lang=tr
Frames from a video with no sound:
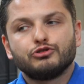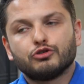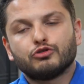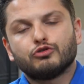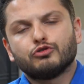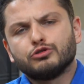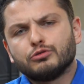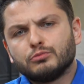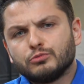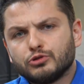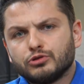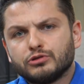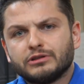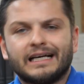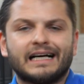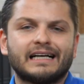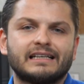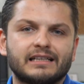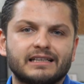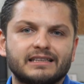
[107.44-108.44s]
Çok olumlu
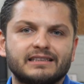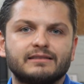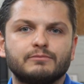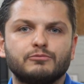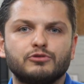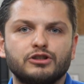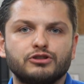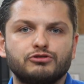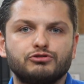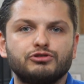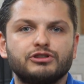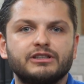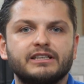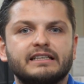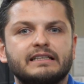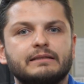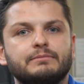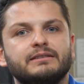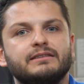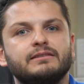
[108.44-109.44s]
yaklaştım. Böyle
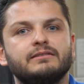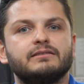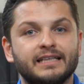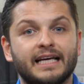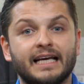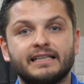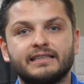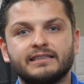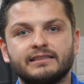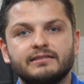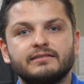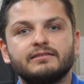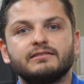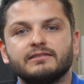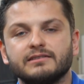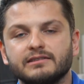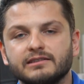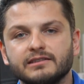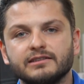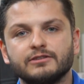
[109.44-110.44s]
Türkiye'de bir hacker
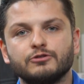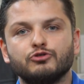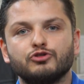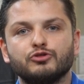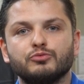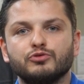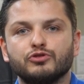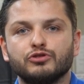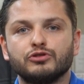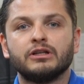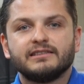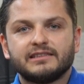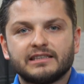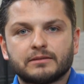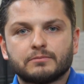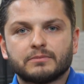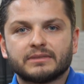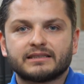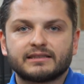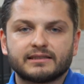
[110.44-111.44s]
grubunun
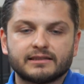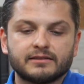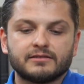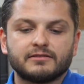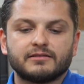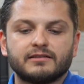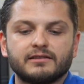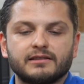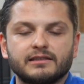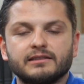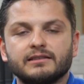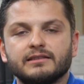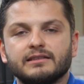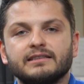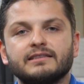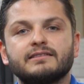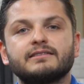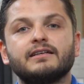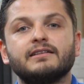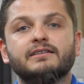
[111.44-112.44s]
çıkması,
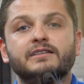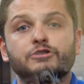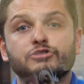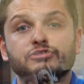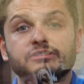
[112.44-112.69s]
insanları